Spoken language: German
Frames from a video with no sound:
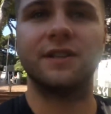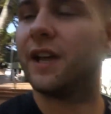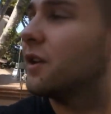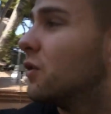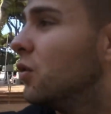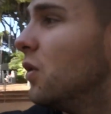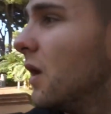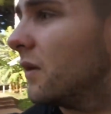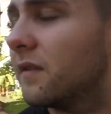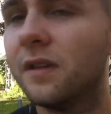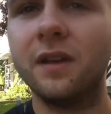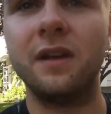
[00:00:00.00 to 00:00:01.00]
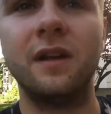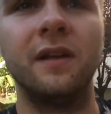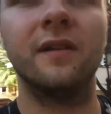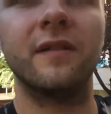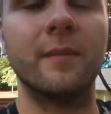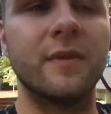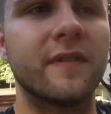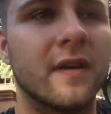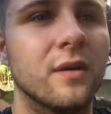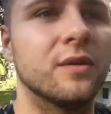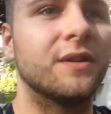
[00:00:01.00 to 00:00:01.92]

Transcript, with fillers: echt cool aus hier. Wir haben jetzt auch